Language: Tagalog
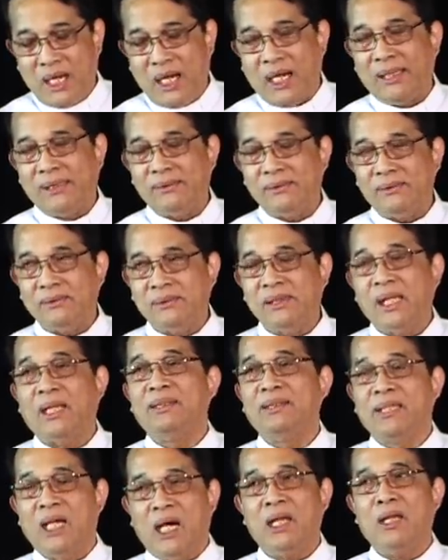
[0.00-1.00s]
ang
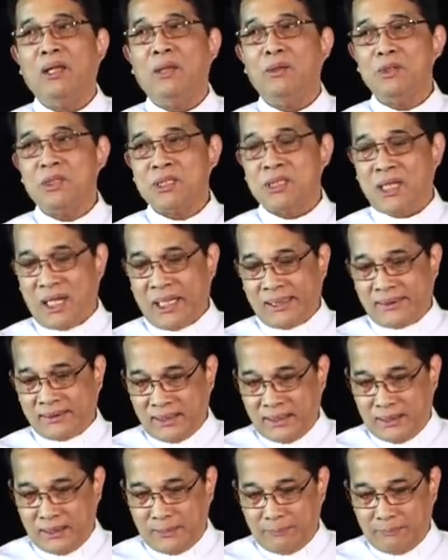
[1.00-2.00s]
dadalaw sa
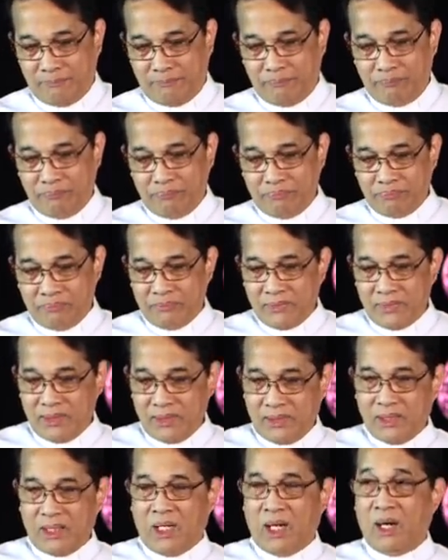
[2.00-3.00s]
atin.
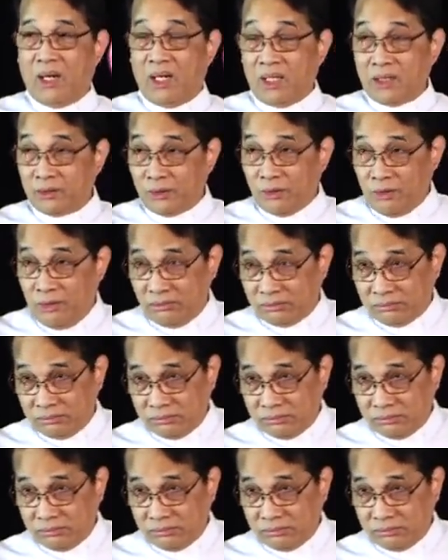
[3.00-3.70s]
Kakatok,